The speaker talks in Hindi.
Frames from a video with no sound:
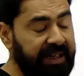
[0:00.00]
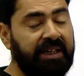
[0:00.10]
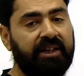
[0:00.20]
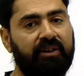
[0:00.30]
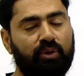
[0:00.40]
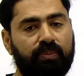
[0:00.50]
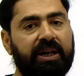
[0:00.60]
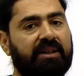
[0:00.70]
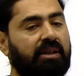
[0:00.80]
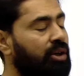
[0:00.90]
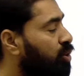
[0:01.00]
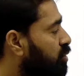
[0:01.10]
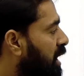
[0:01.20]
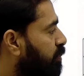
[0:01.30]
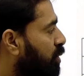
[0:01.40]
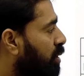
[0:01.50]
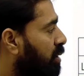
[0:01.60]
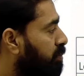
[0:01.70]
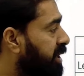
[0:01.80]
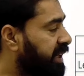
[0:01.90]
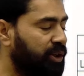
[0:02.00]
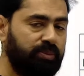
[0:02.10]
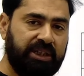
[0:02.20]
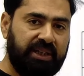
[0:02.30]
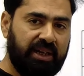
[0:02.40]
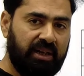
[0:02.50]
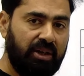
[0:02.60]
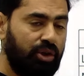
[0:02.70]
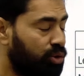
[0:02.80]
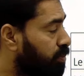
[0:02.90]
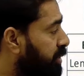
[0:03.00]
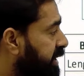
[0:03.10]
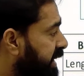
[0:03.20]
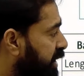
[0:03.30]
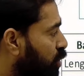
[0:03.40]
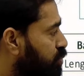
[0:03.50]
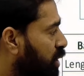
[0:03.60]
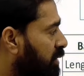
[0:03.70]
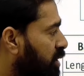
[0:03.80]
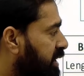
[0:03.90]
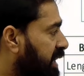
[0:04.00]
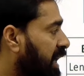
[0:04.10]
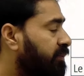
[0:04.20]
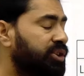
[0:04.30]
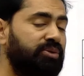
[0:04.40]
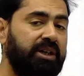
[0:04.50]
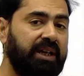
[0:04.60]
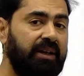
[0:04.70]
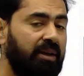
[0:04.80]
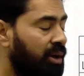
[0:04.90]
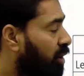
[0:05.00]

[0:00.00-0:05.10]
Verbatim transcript: हाइट इंटू ब्रेथ तो आपको मीटर क्यूब दे देगा तो मीटर क्यूब जो है वो डिराइव्ड यूनिट है